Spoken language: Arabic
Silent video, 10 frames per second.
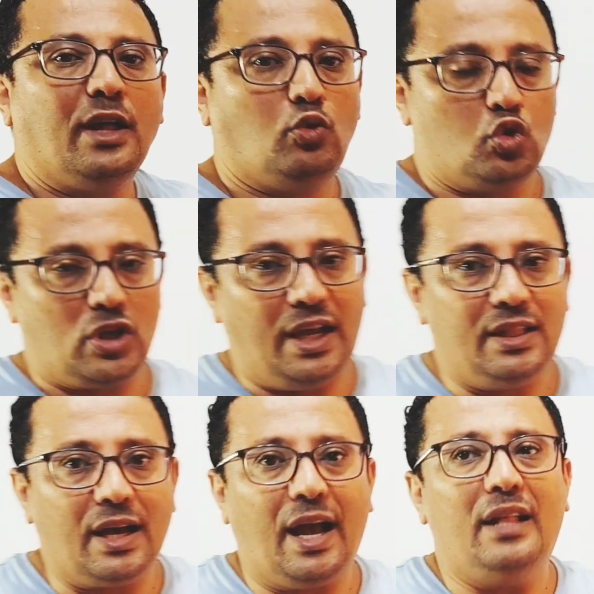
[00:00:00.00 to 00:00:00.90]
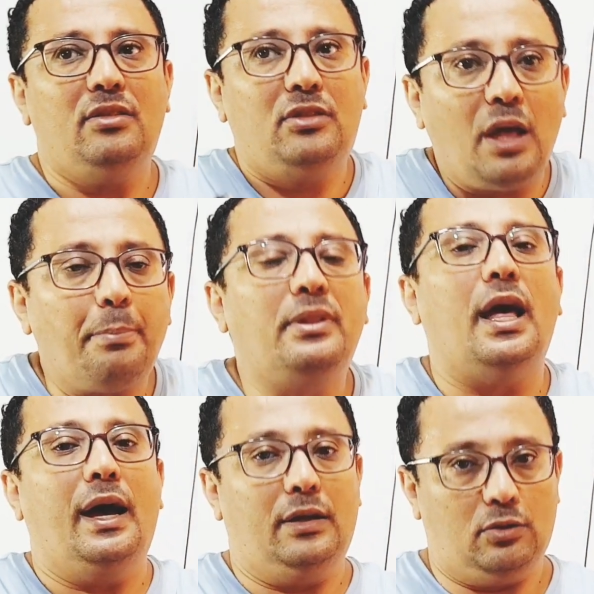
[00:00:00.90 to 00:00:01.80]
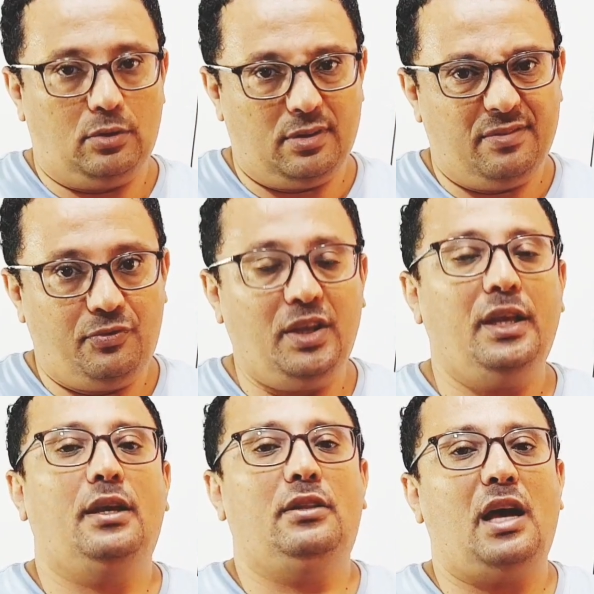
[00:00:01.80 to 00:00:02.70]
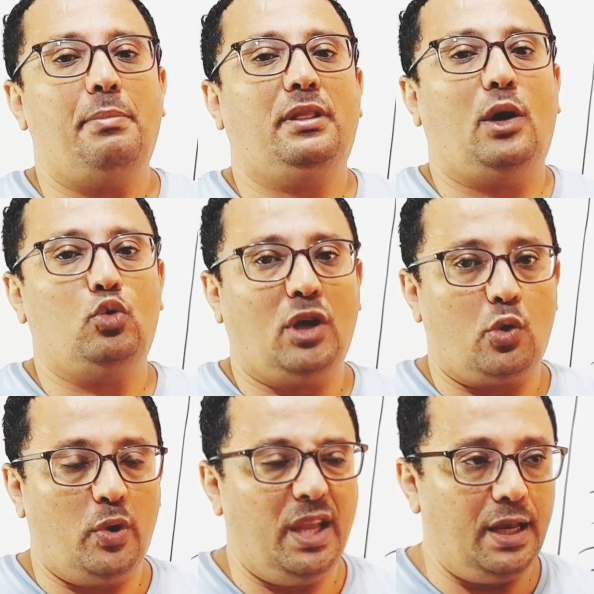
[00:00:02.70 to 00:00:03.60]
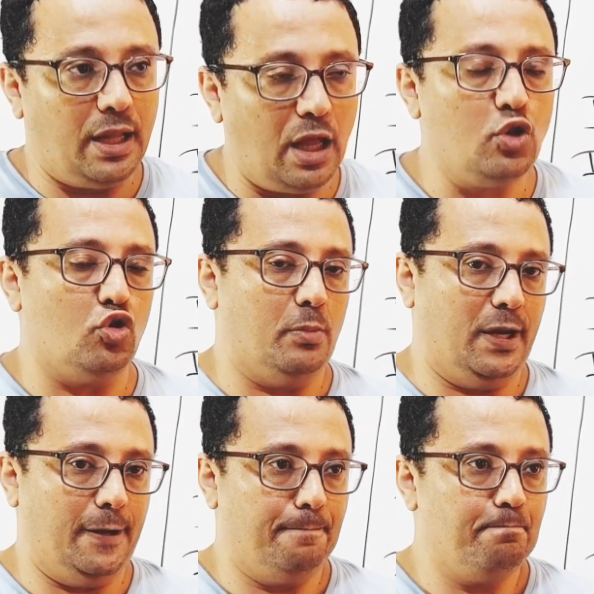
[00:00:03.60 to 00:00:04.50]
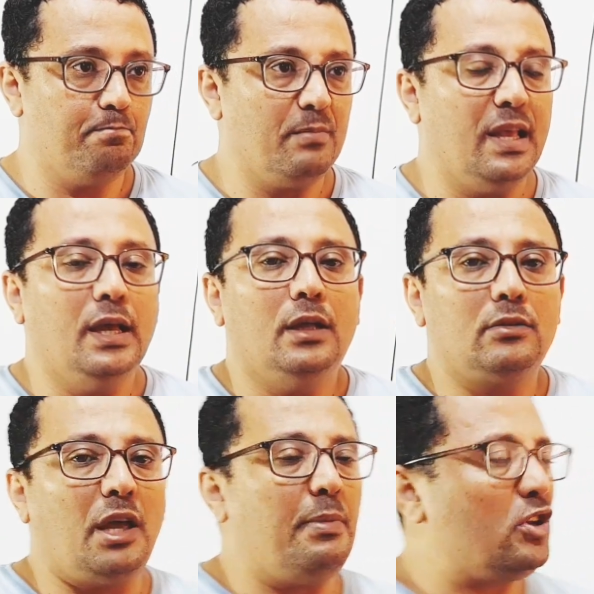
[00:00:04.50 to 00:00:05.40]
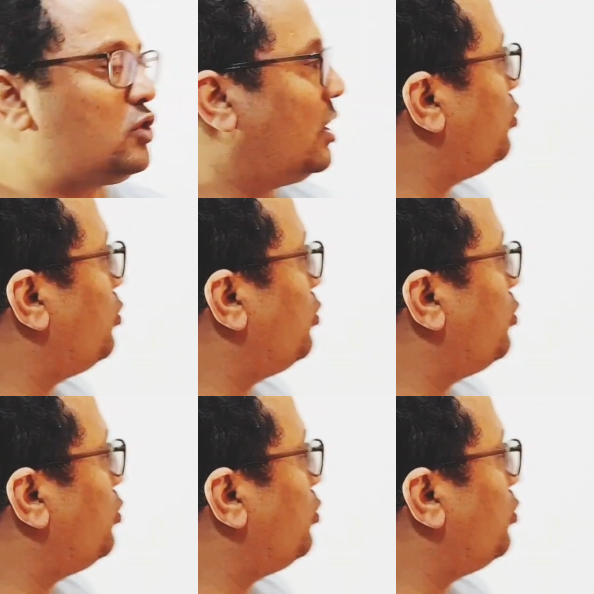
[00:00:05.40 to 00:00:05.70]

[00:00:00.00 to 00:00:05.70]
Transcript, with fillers: أن تساعدك أن تبدأ في كتابة أو تكوين الجمل طيب يا أستاذ